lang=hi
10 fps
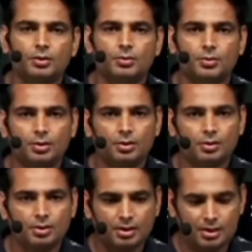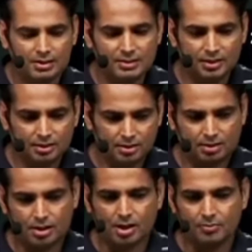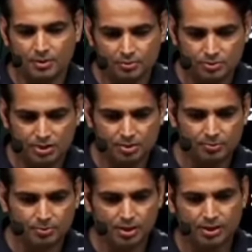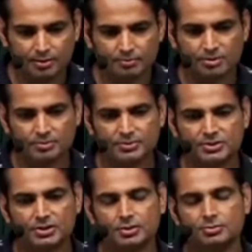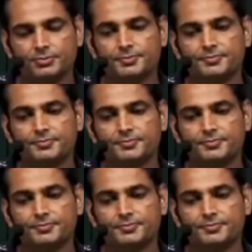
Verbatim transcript: और कादिर खानवान कुछ नाम होगा आगे मुस्लिम बच्चा था वो